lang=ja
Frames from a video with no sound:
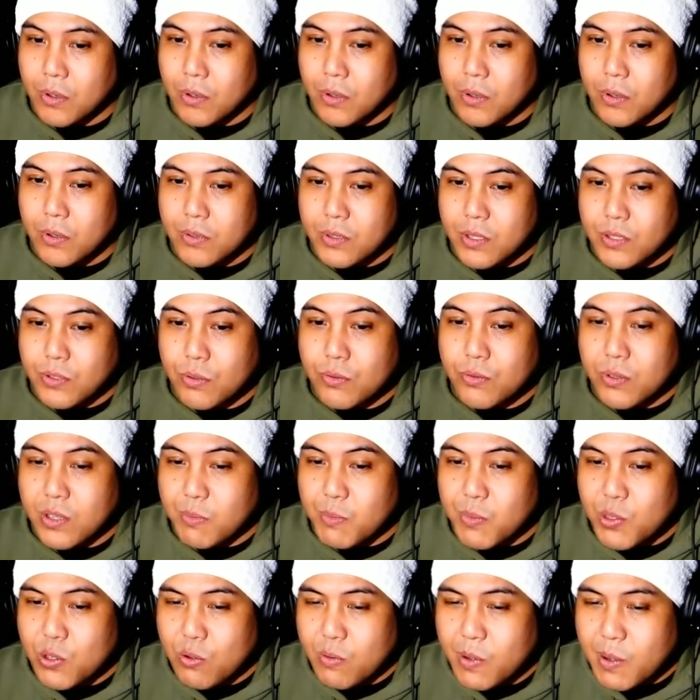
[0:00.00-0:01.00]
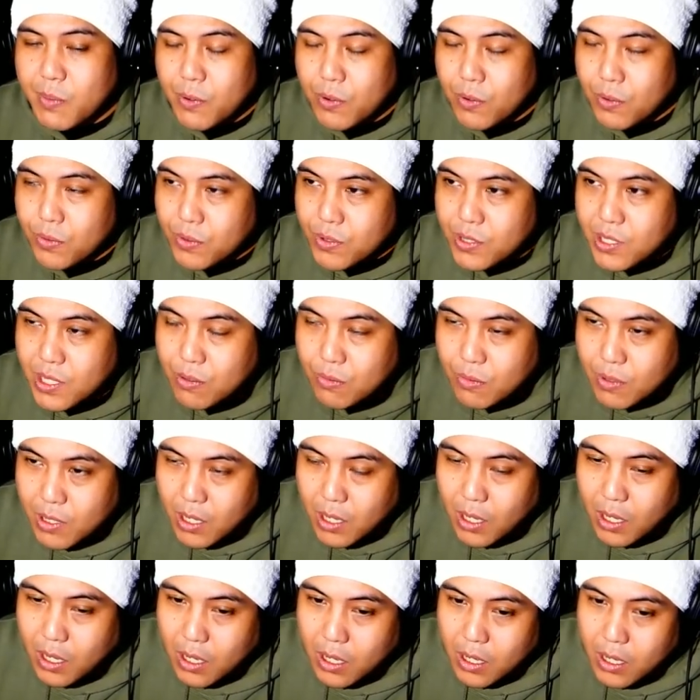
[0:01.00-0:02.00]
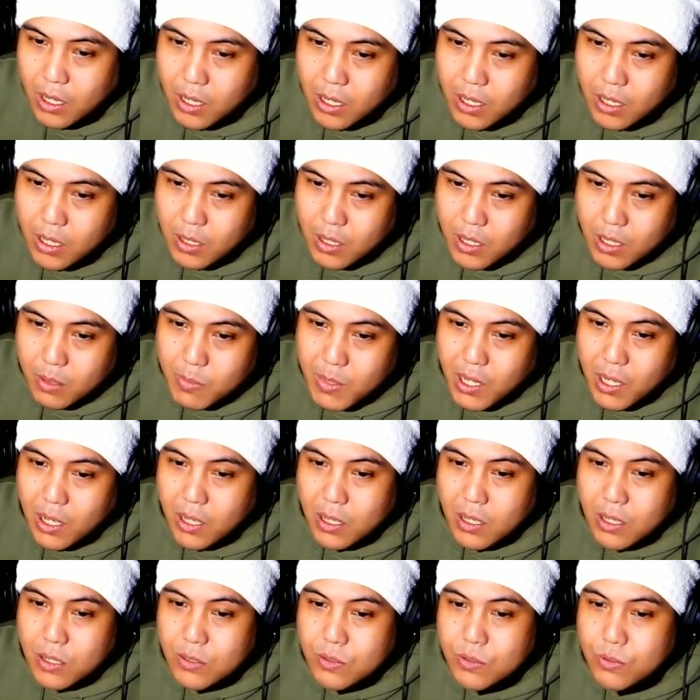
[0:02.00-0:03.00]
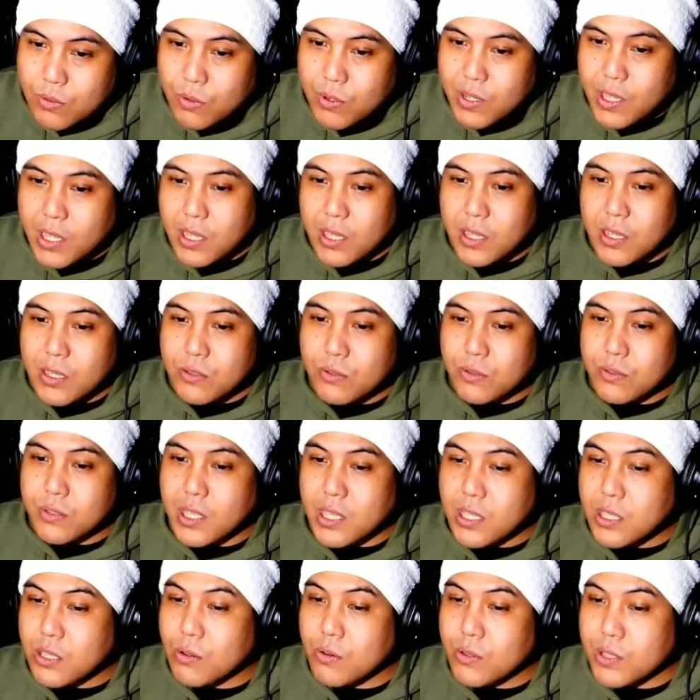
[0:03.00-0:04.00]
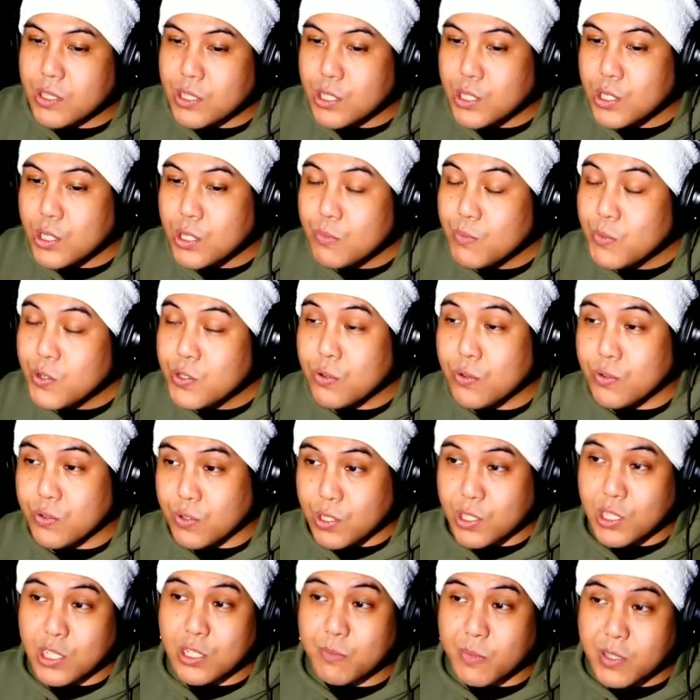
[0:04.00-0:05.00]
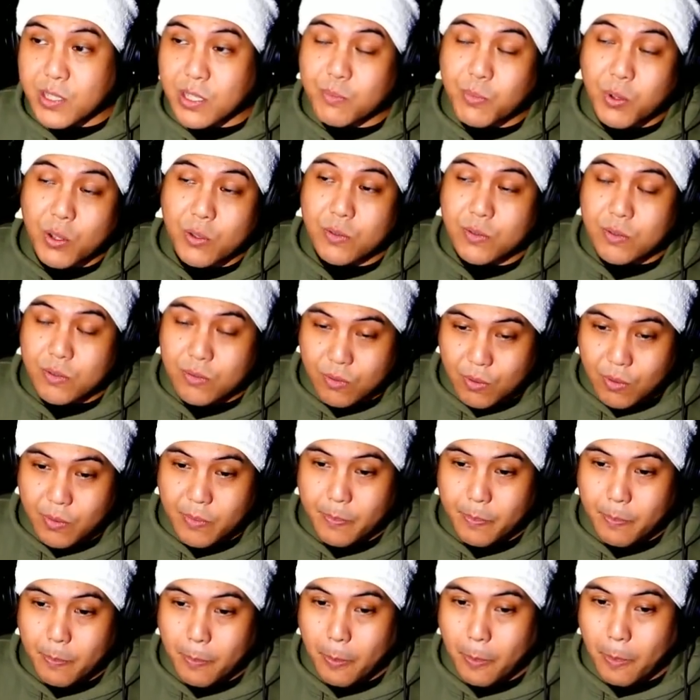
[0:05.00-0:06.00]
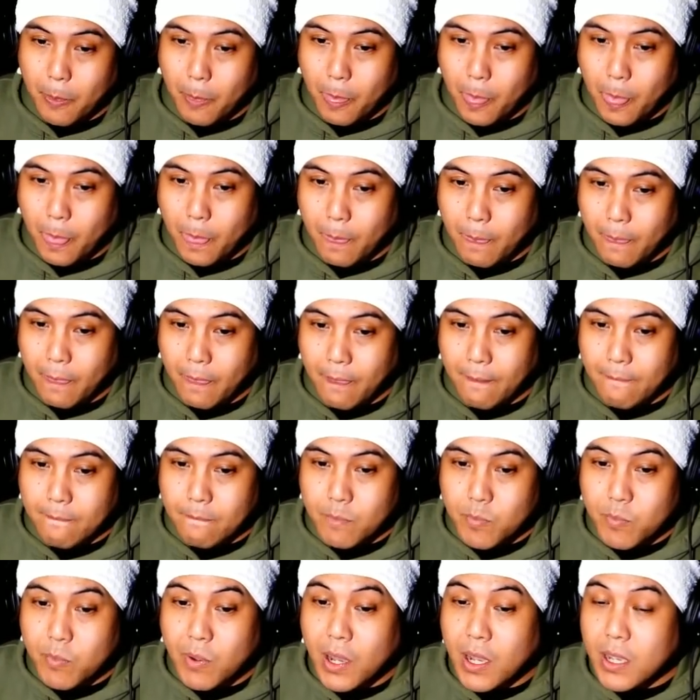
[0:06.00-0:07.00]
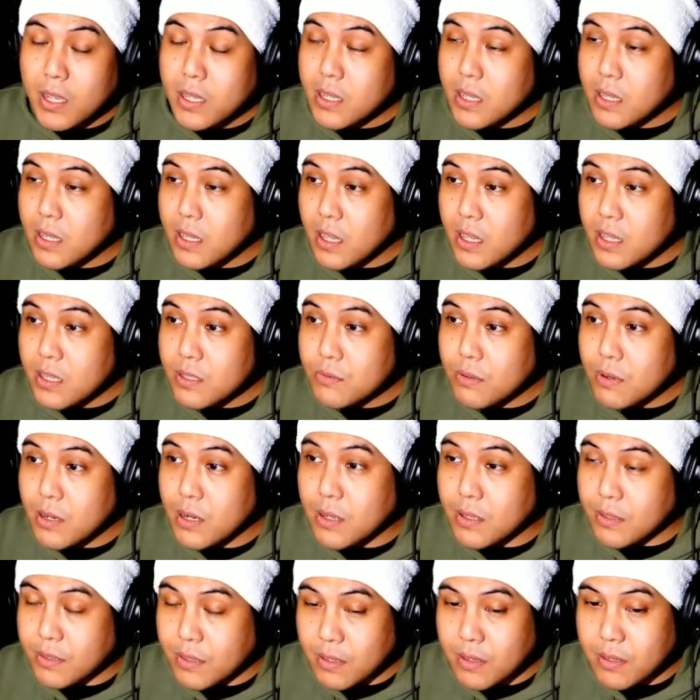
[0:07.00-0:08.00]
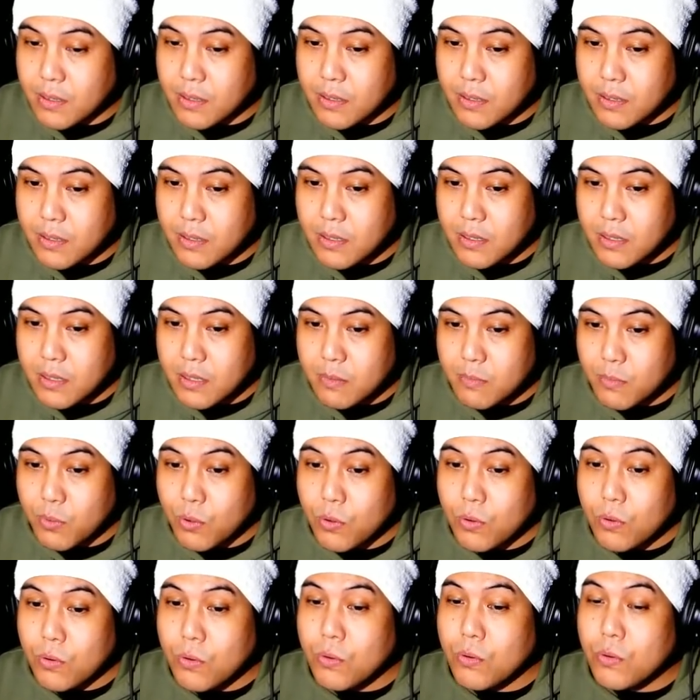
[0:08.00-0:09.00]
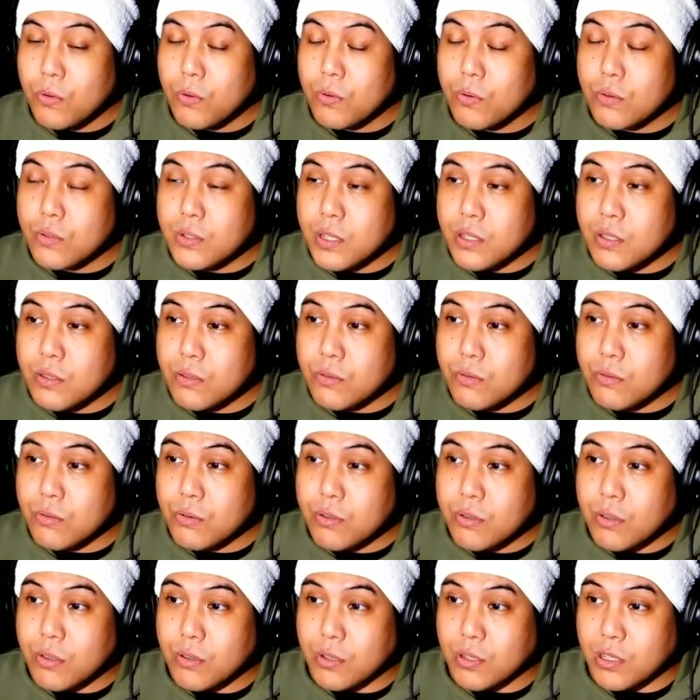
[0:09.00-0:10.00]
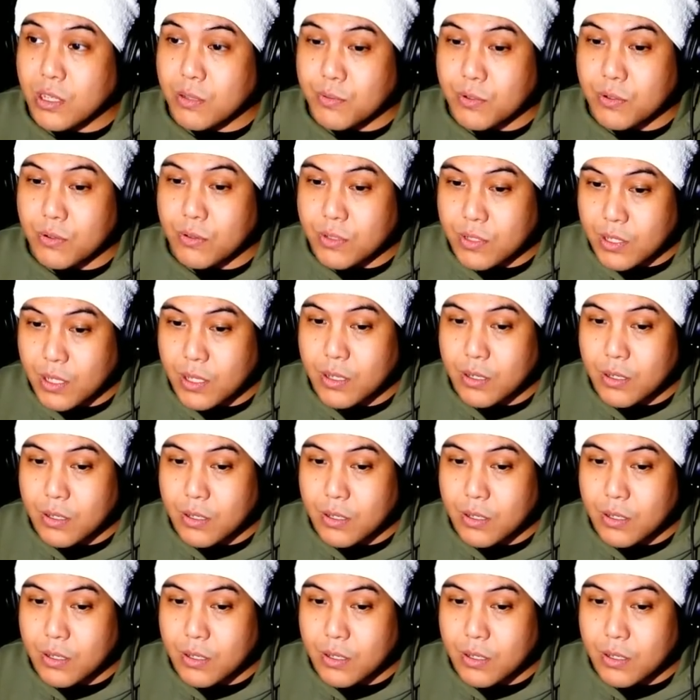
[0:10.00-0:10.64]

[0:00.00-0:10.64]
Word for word: でその時身を守ろうとしたのか、まあのけぞった勢いで尻餅をついてしまったの、ポンと。まっけに取られて呆然としてた三郎さん。